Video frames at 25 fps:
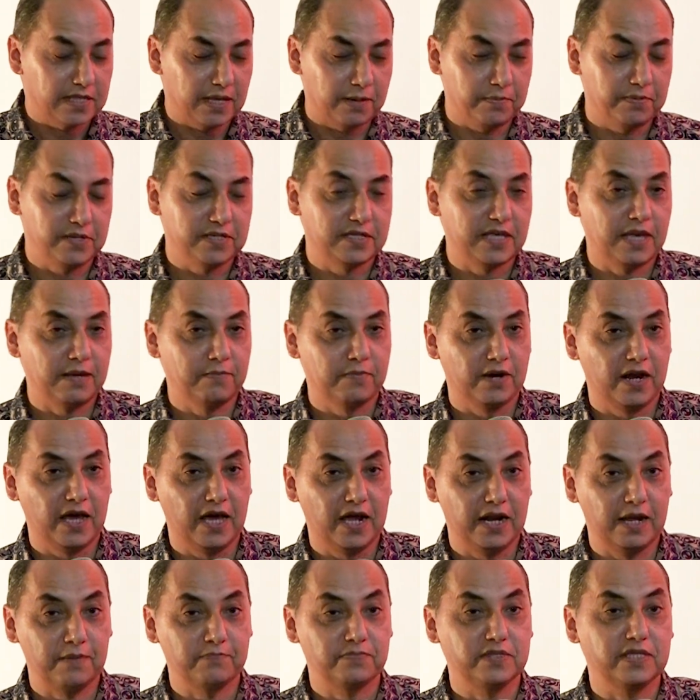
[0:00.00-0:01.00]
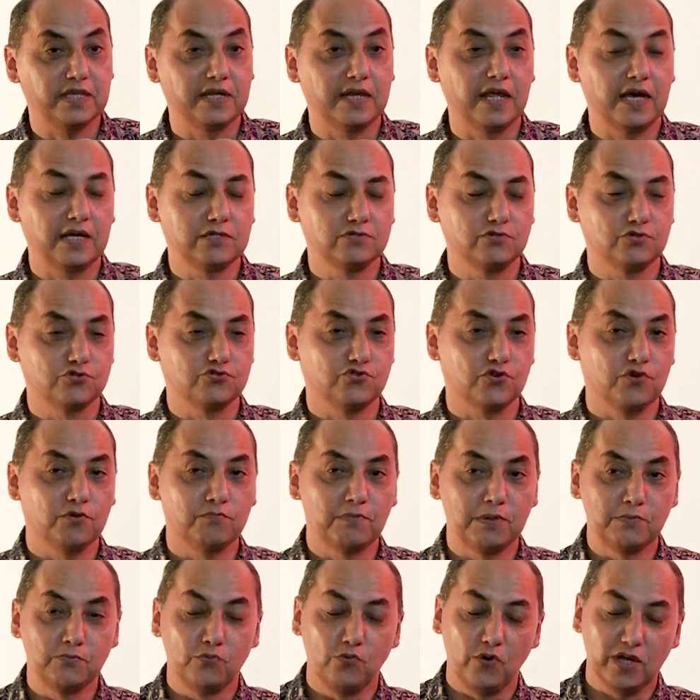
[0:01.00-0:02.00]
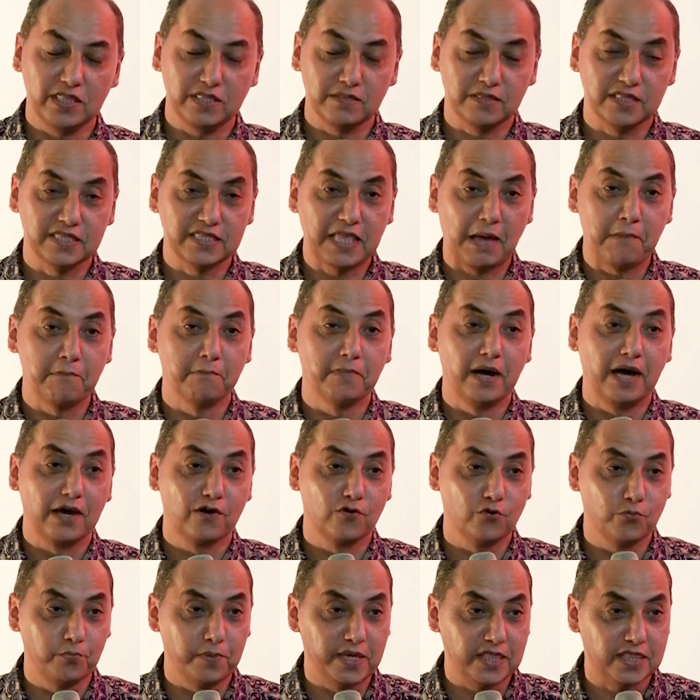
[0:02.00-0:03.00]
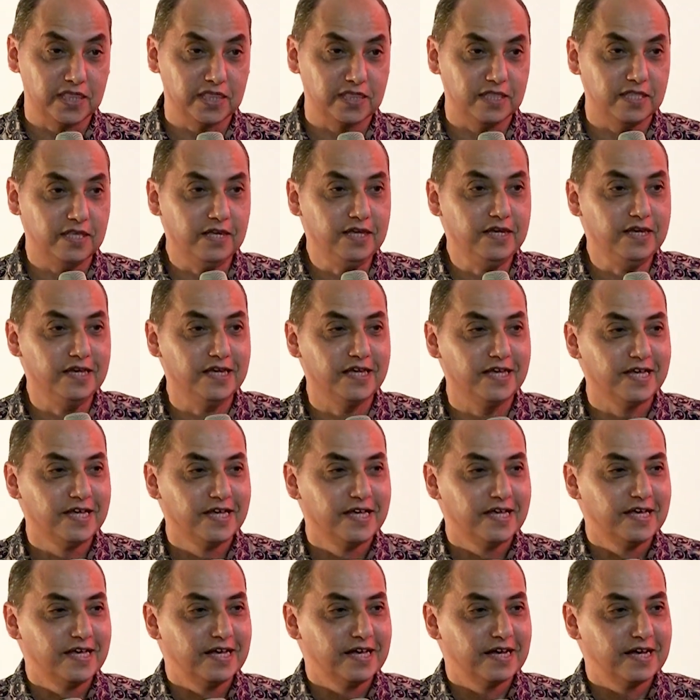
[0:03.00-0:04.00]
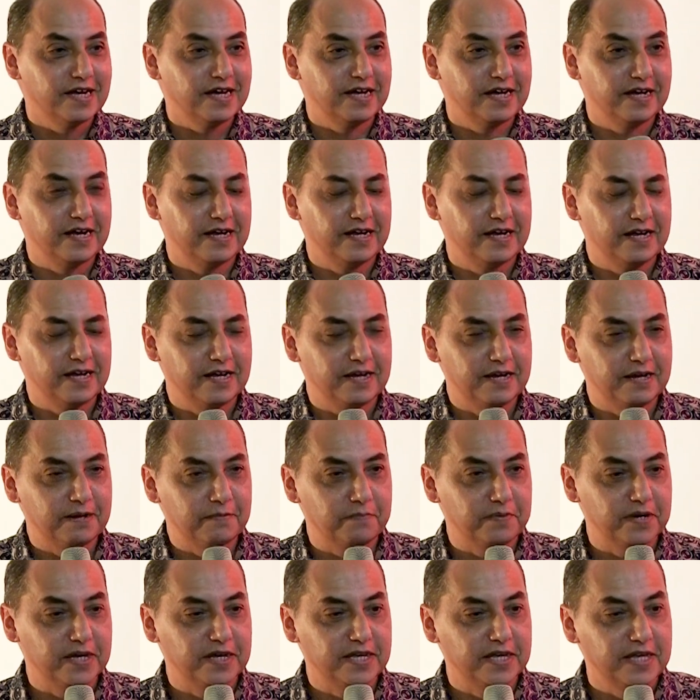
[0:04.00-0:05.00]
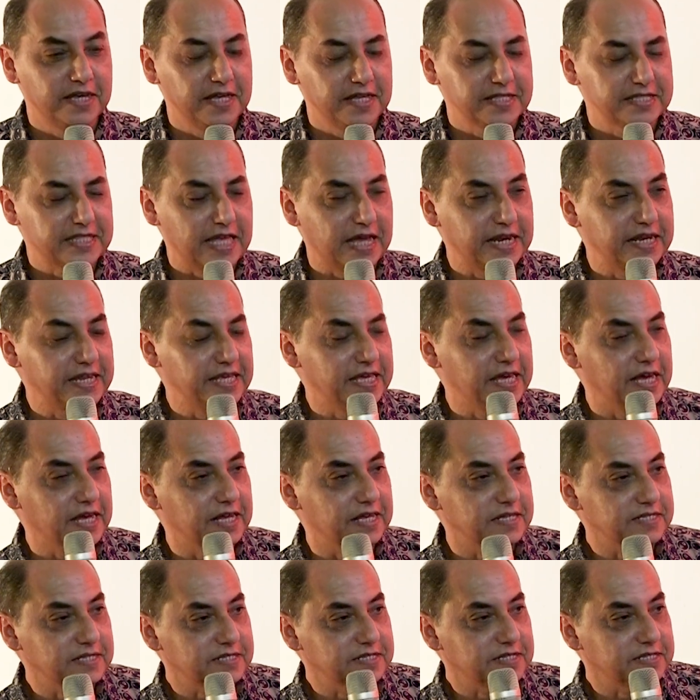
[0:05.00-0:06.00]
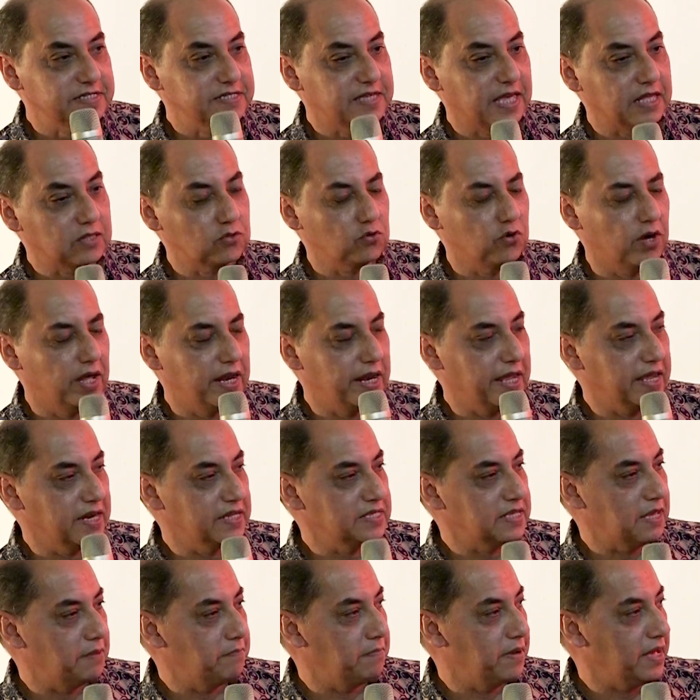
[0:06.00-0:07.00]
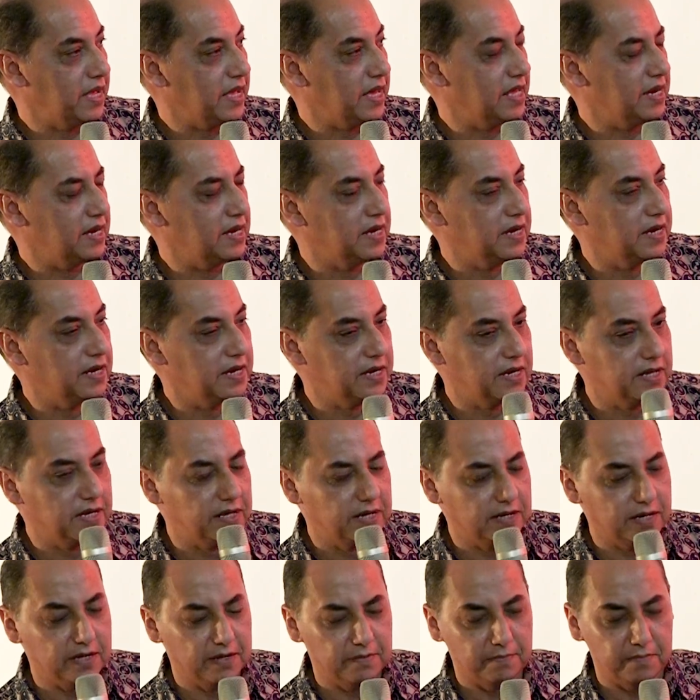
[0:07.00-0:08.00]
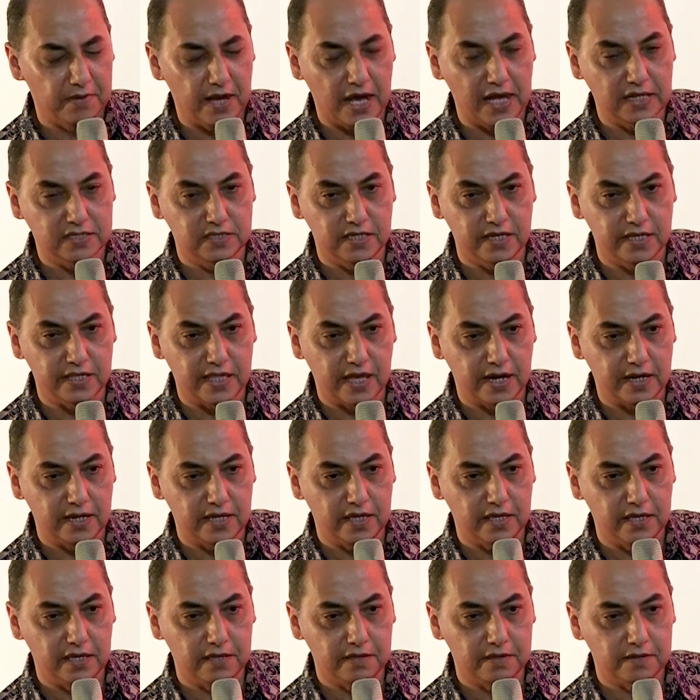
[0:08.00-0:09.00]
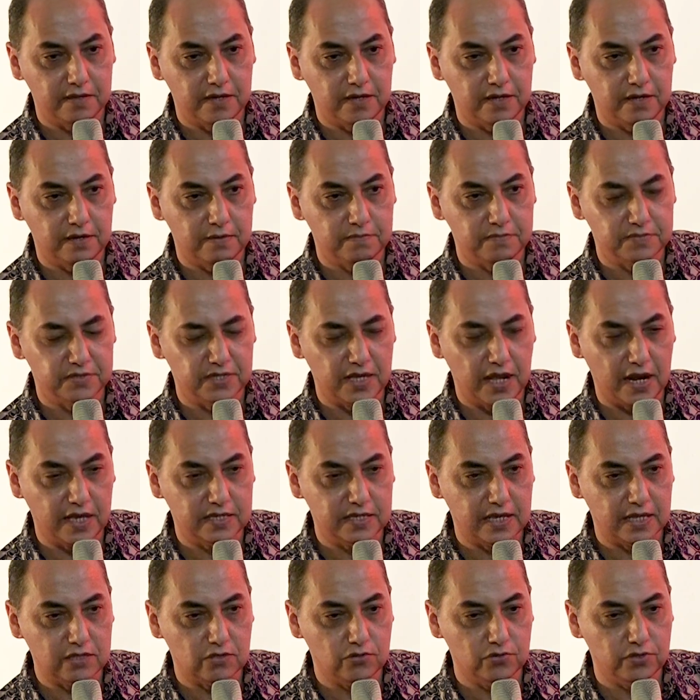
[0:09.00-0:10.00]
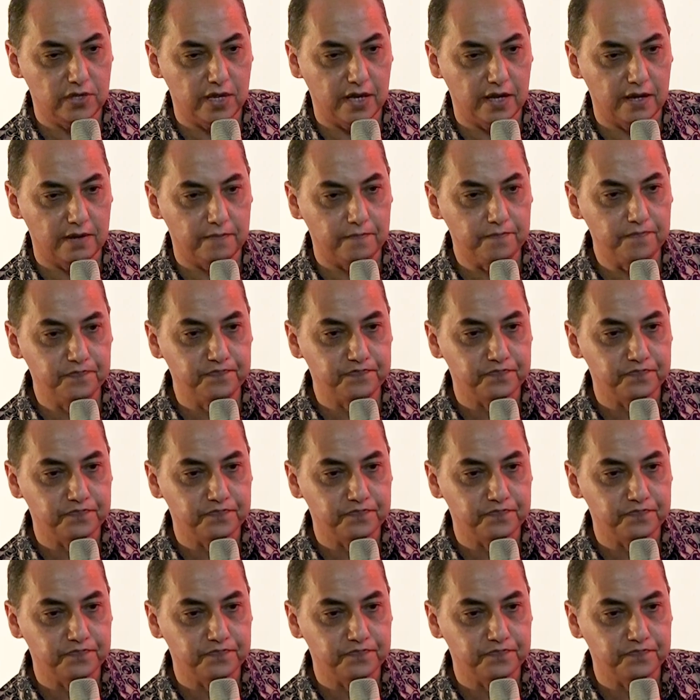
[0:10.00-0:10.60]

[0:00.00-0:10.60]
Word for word: tapi saya berharap tidak justru membuat tambah rumit. uh, apa tadi yang satu hal yang disampaikan um, Aji tadi um, salah satunya